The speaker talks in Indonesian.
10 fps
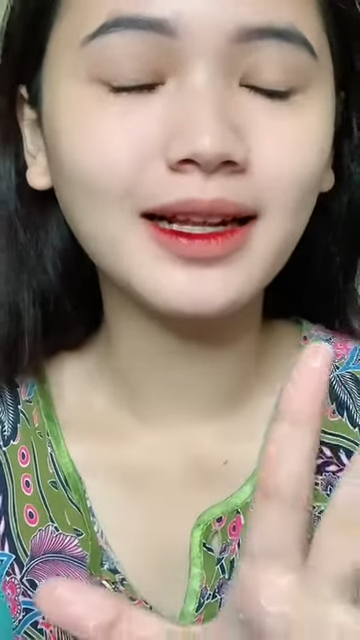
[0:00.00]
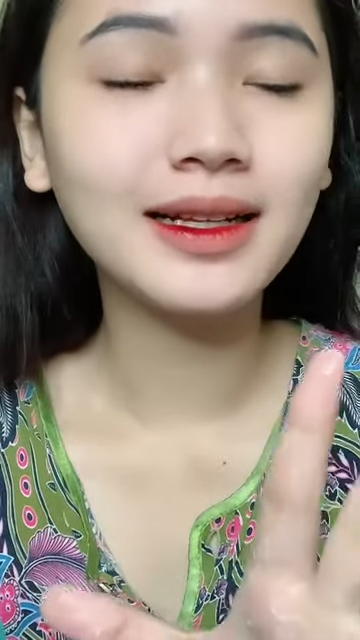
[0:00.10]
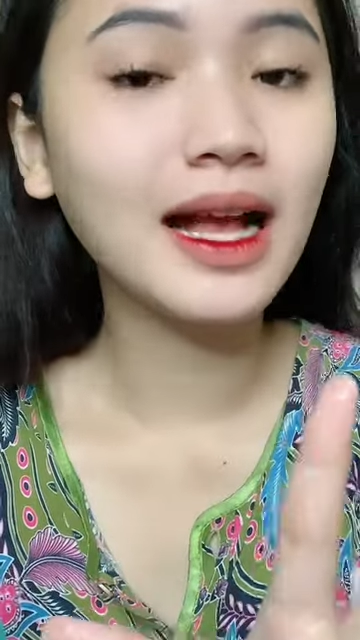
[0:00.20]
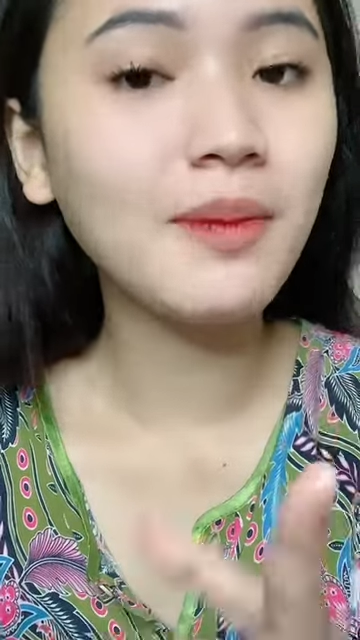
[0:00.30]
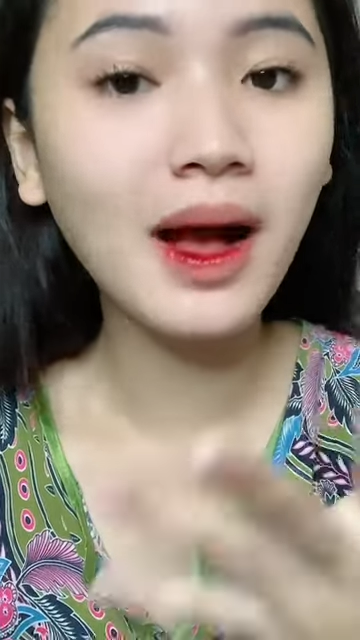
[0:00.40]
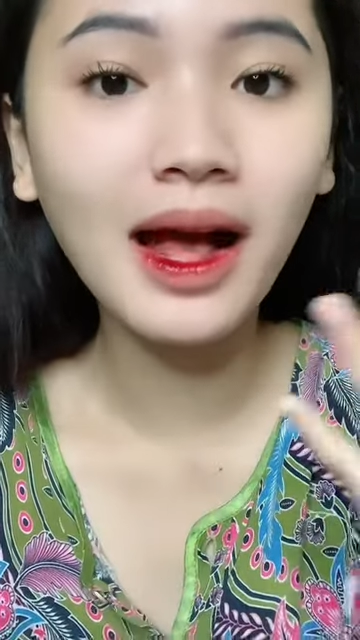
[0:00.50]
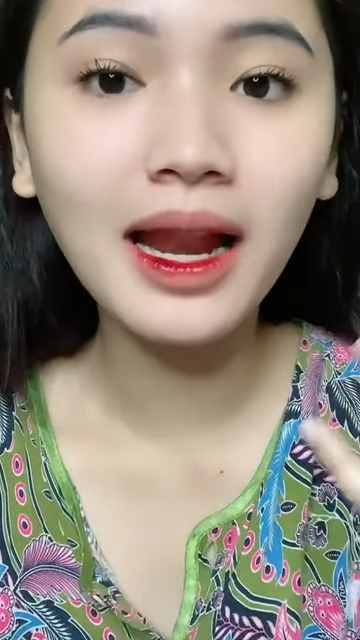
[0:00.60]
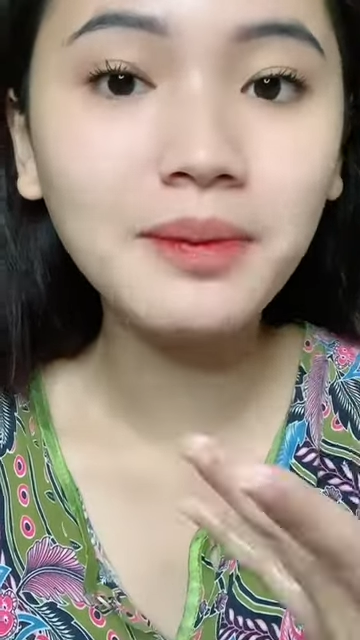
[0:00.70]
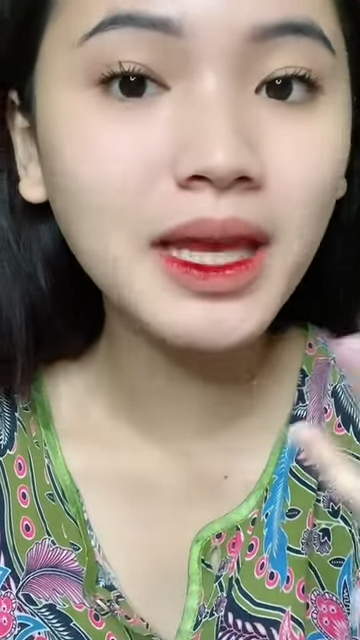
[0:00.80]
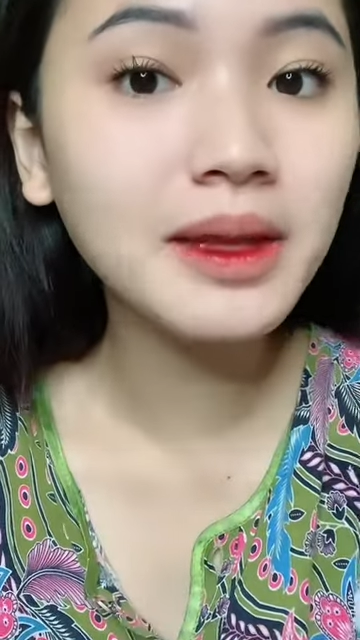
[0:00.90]
gak
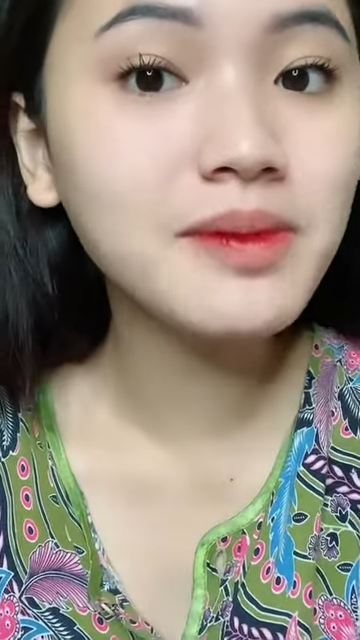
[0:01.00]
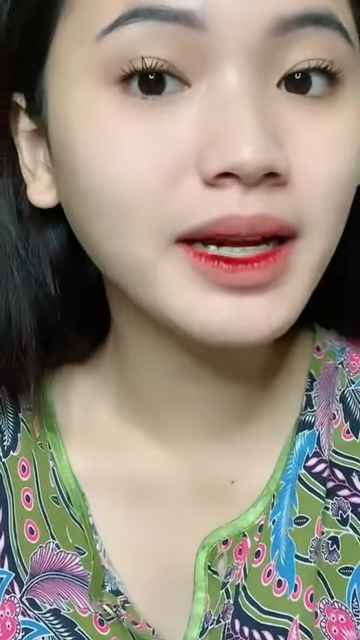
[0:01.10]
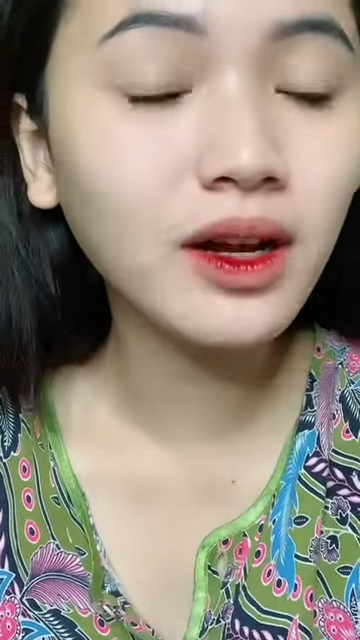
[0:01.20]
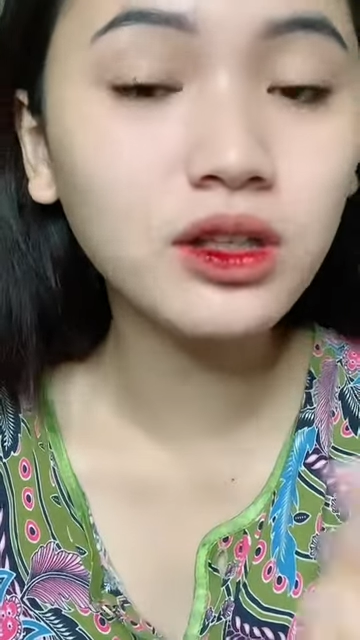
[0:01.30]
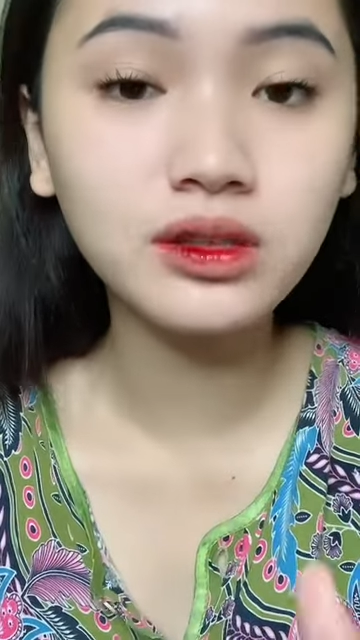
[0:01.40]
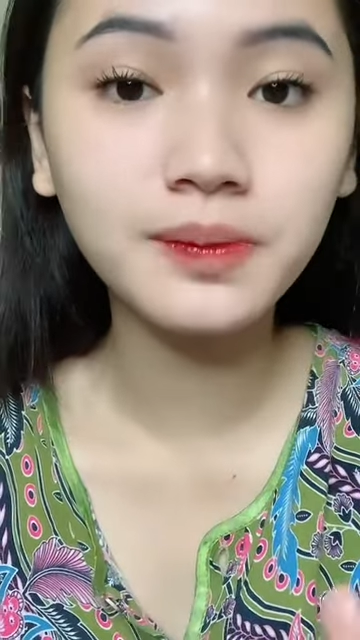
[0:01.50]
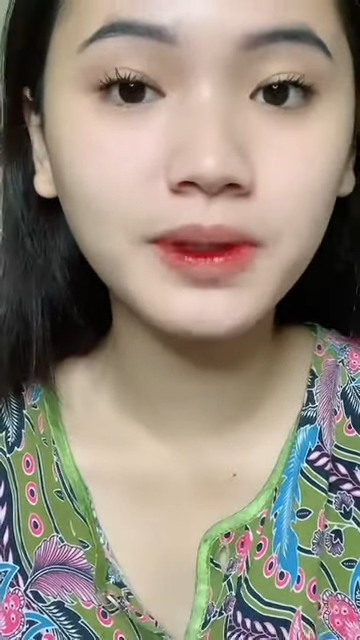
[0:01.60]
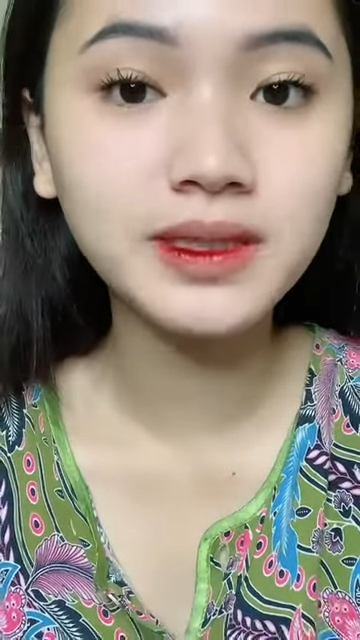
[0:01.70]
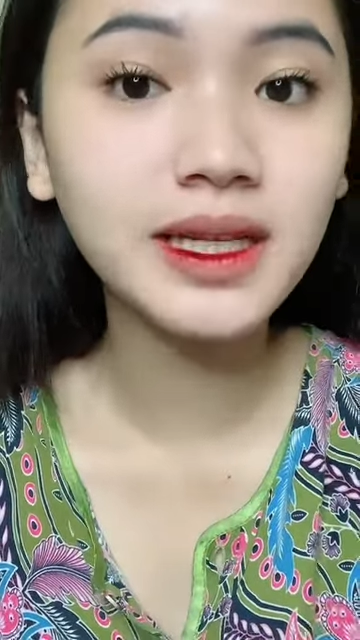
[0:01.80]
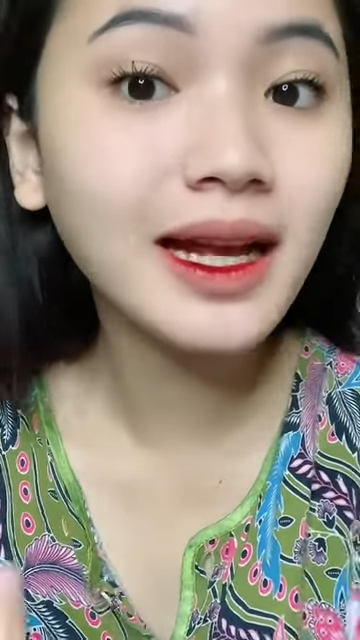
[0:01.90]
bakalan bikin breakout atau
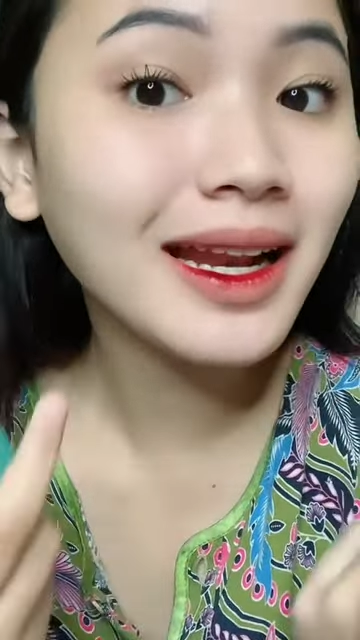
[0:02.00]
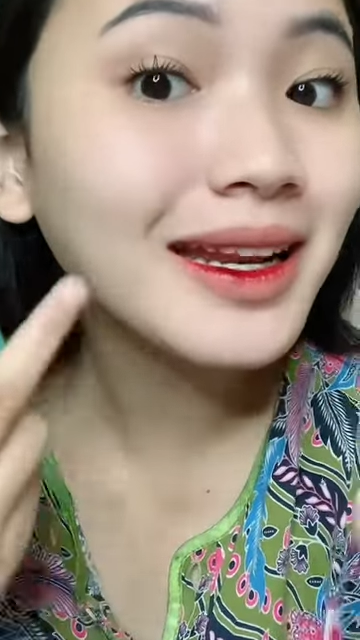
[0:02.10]
purging kalian